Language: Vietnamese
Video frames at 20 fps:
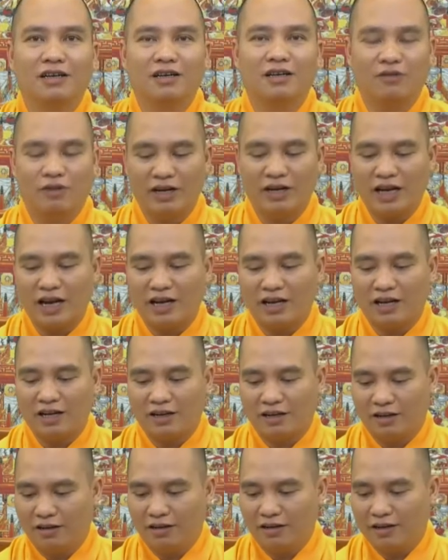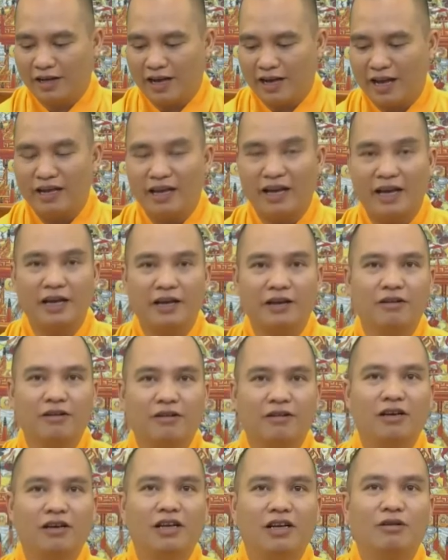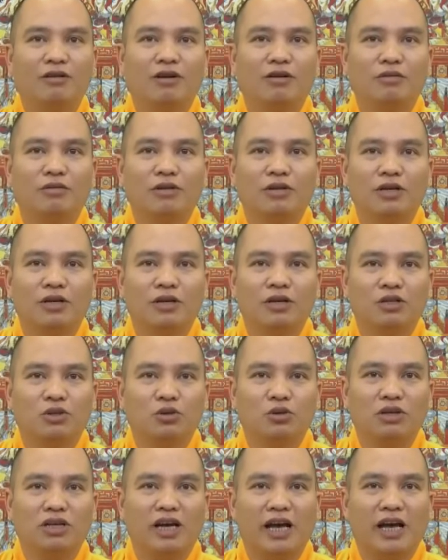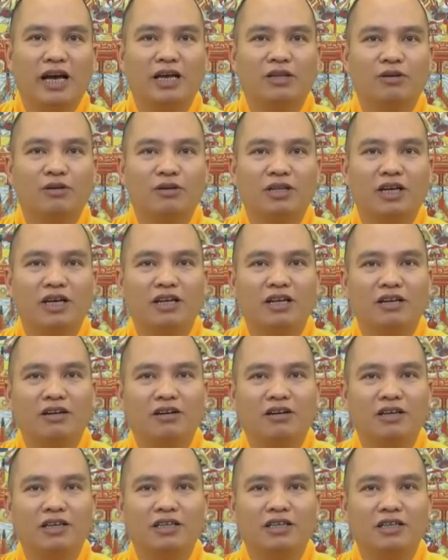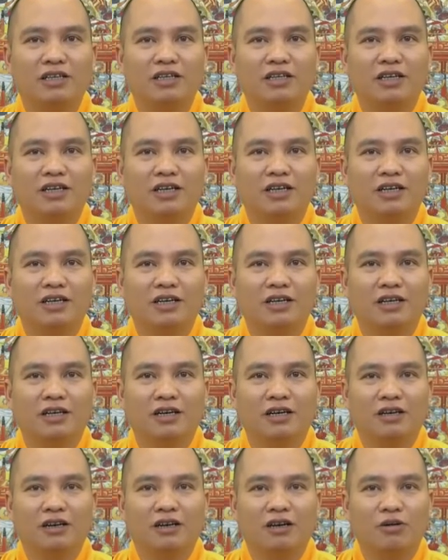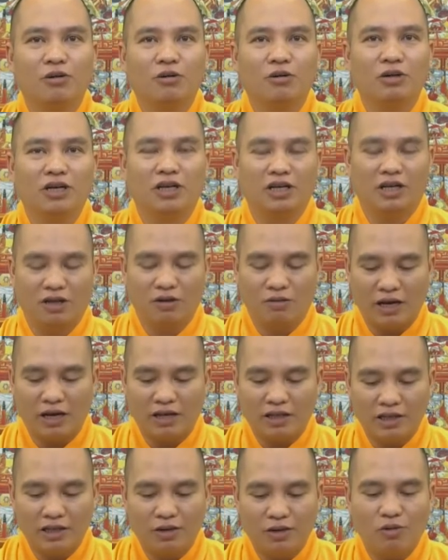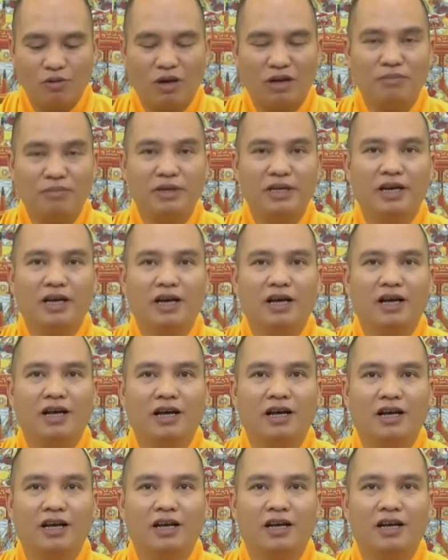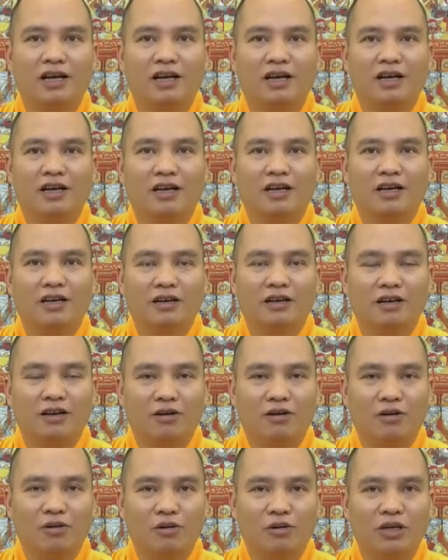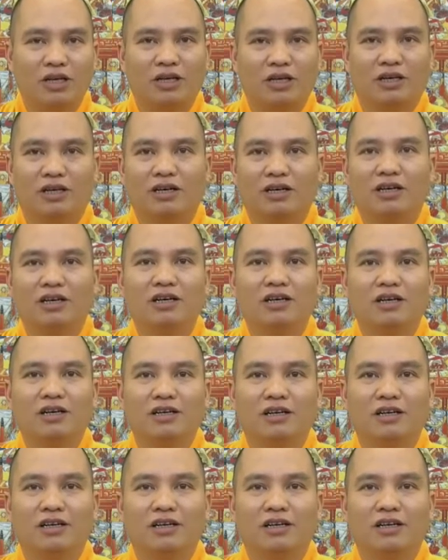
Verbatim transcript: nói rằng á ơ cái anh này nó lười lao động suốt ngày tôi thấy nó đi chơi nó ngồi ở quán rượu quán bia nó ngồi ở